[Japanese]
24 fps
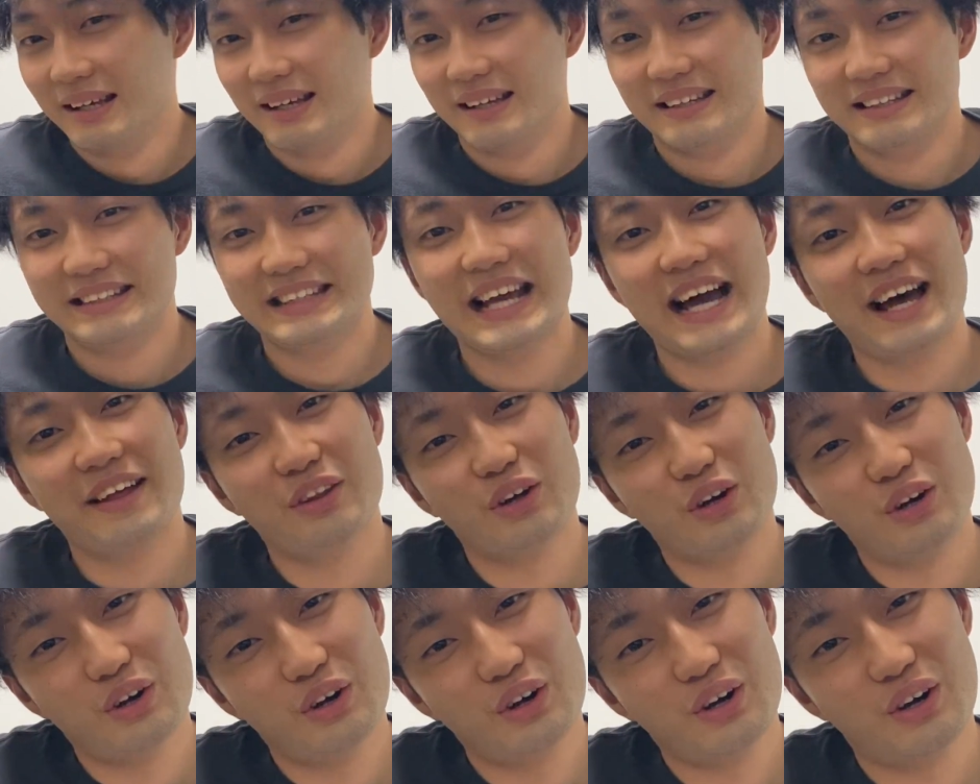矢
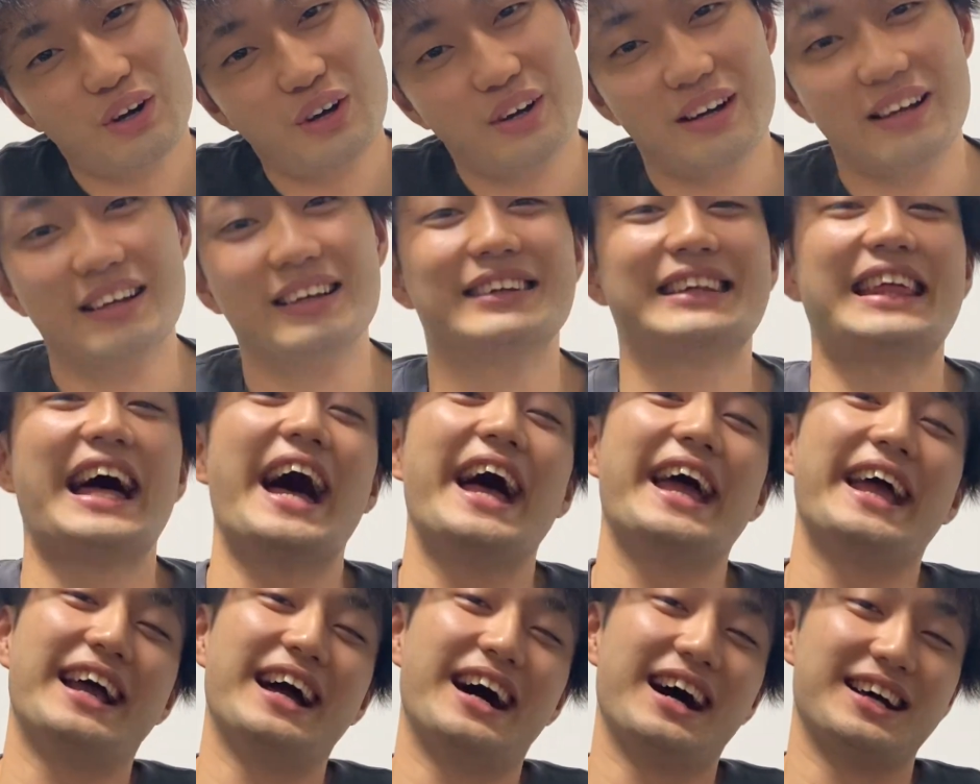野
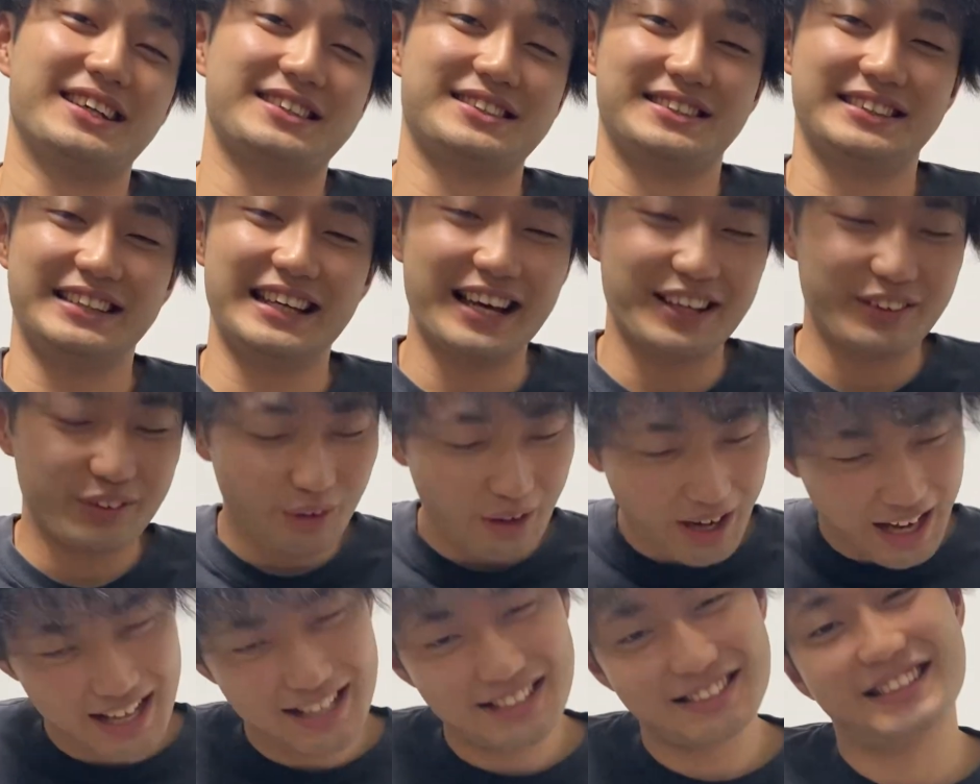タイガース、矢野
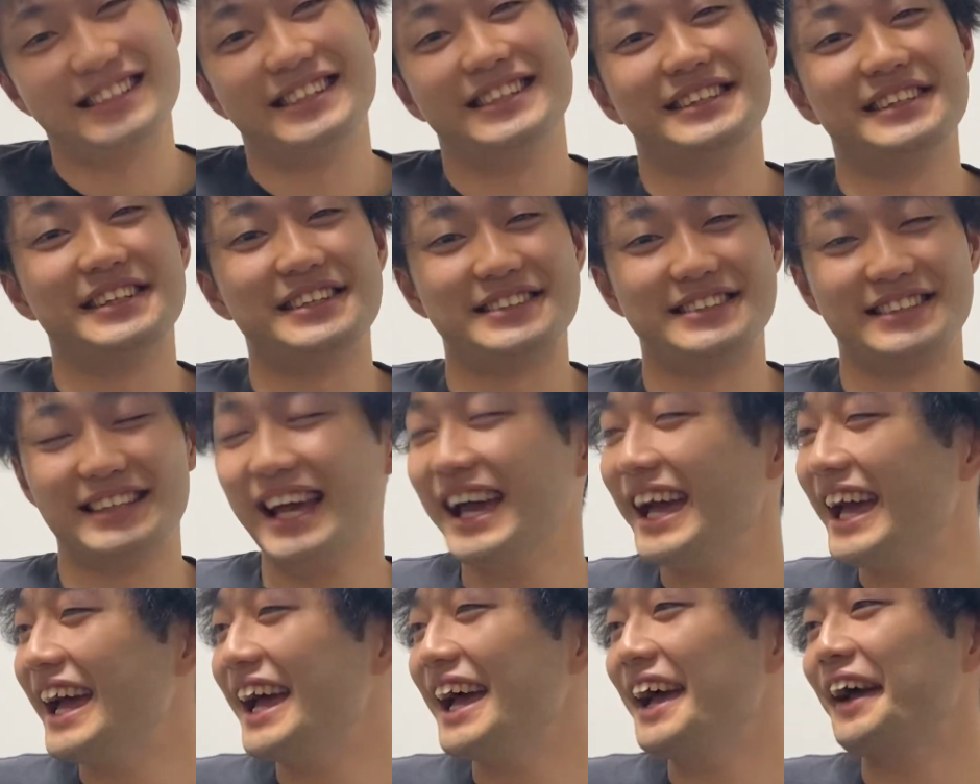阪神です
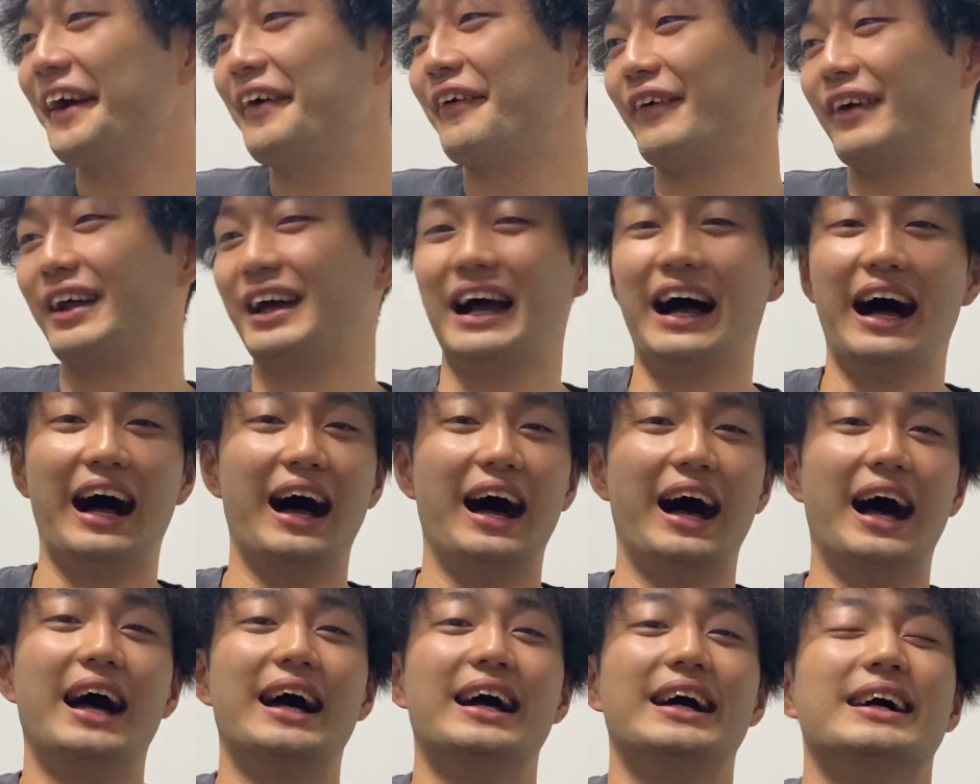ね、これが。
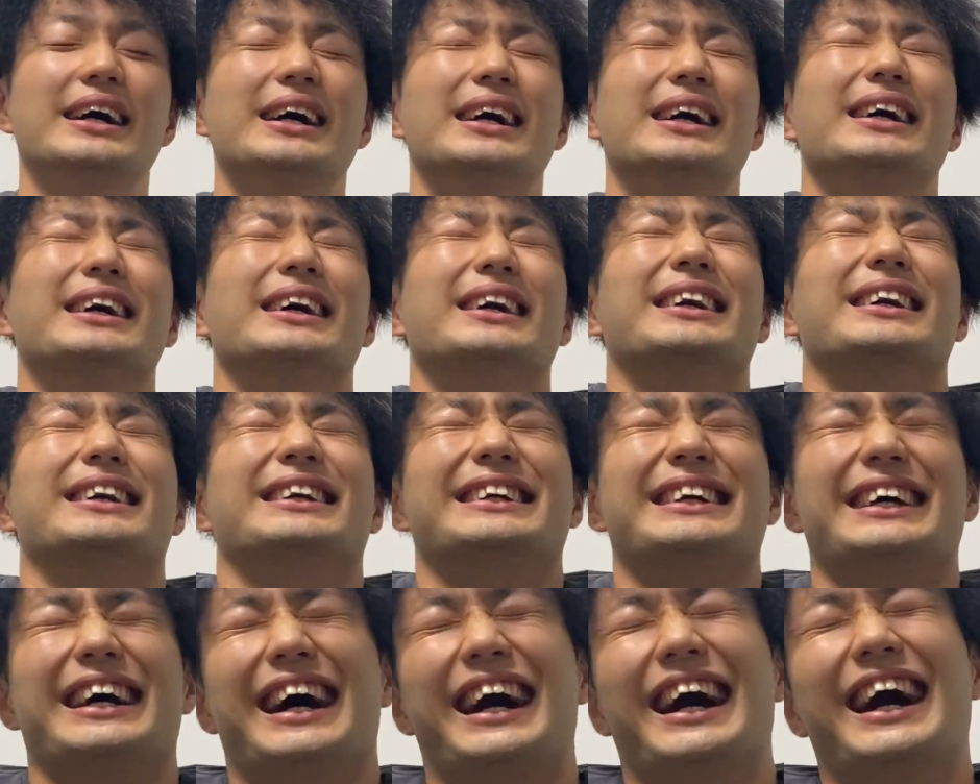い
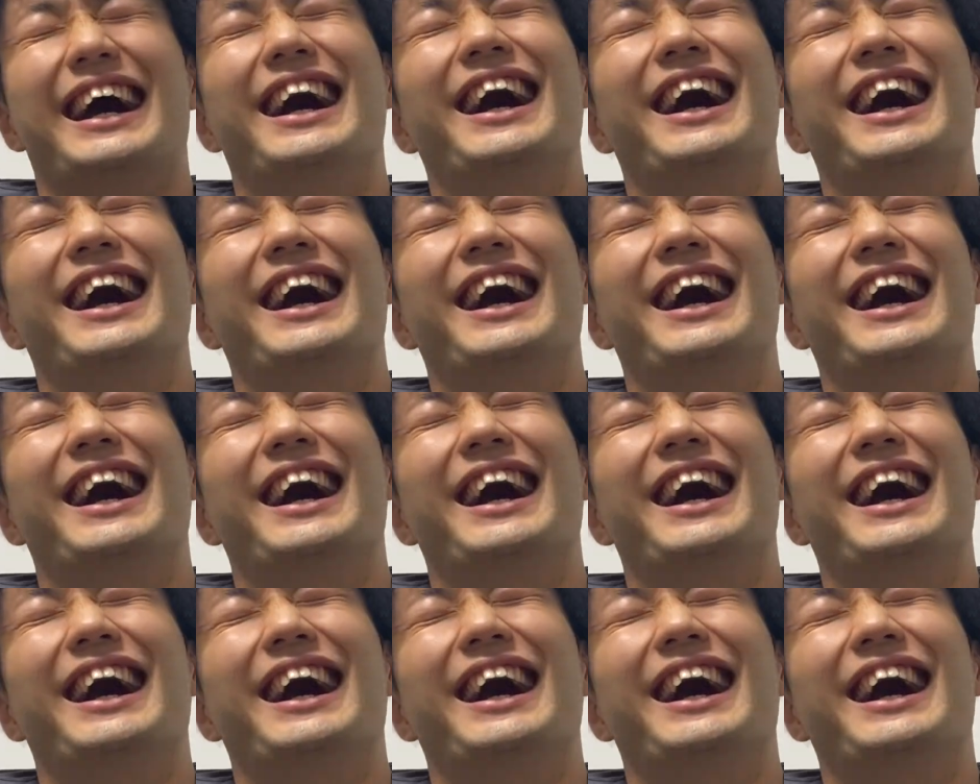や、